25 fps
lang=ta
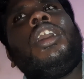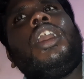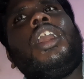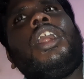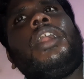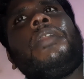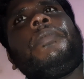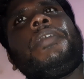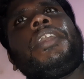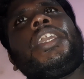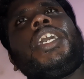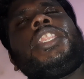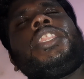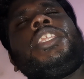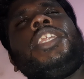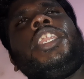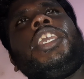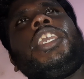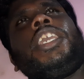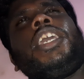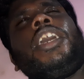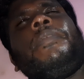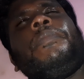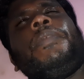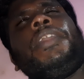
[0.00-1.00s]
அப்படி
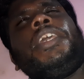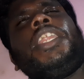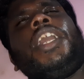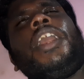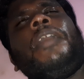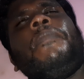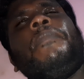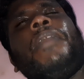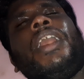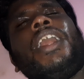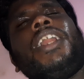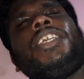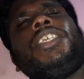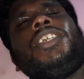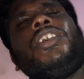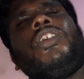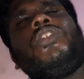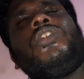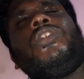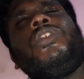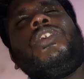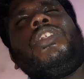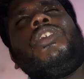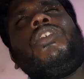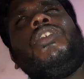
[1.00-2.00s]
கற்றுனீங்க அப்படின்னா மாடு
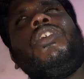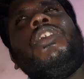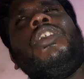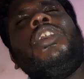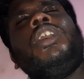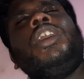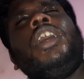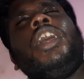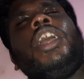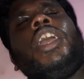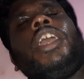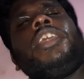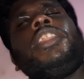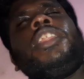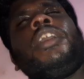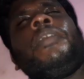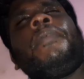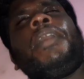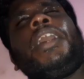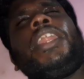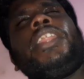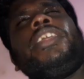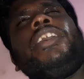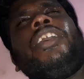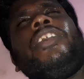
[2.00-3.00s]
சவுண்டு வரும் இந்த
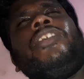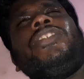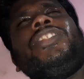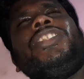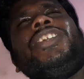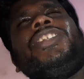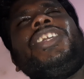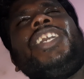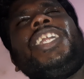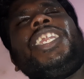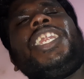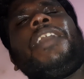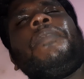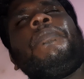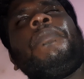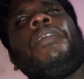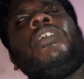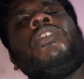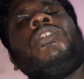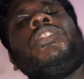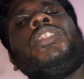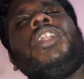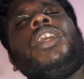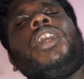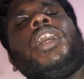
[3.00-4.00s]
மாதிரி தான் வந்துட்டு நம்ம
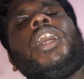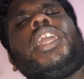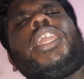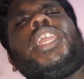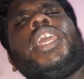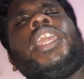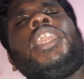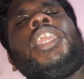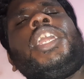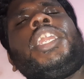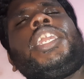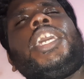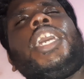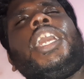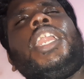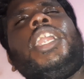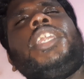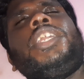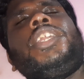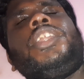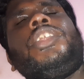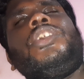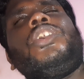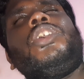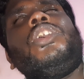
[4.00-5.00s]
வந்து என்ன
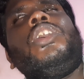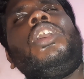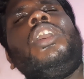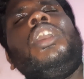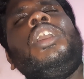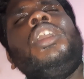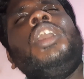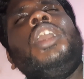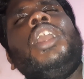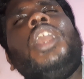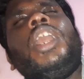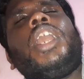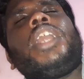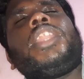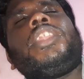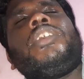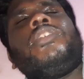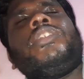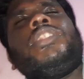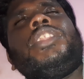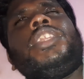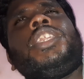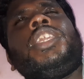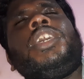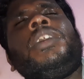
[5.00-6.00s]
டேலண்ட் இருக்கோ அதை
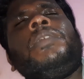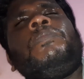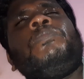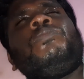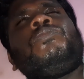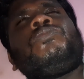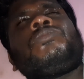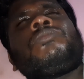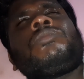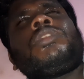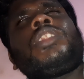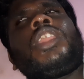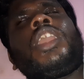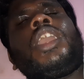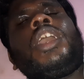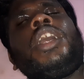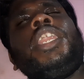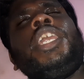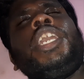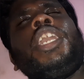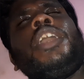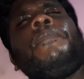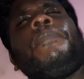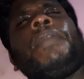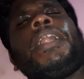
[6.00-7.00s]
வந்துட்டு
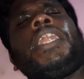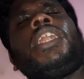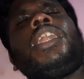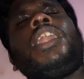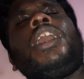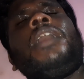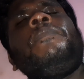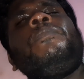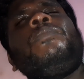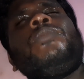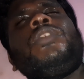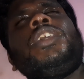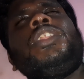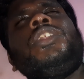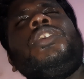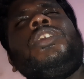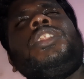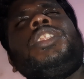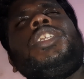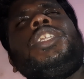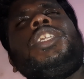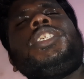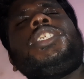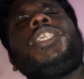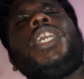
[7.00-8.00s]
நீங்கள் பண்ணலாம் இது
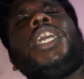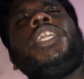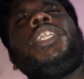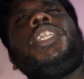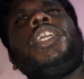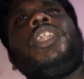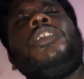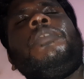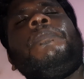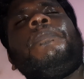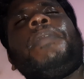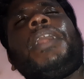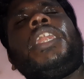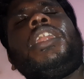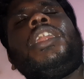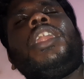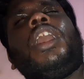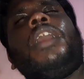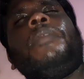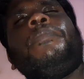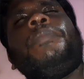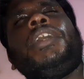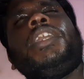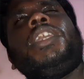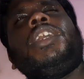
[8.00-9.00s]
வந்துட்டு சைட்டடும் பண்ணலாம்
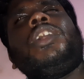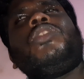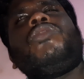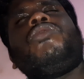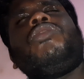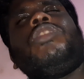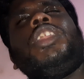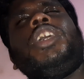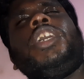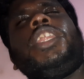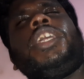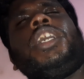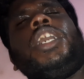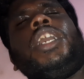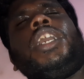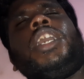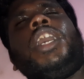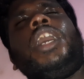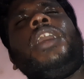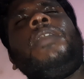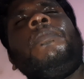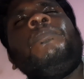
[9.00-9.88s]
அப்படிங்கிறத சொல்லியிருக்காங்க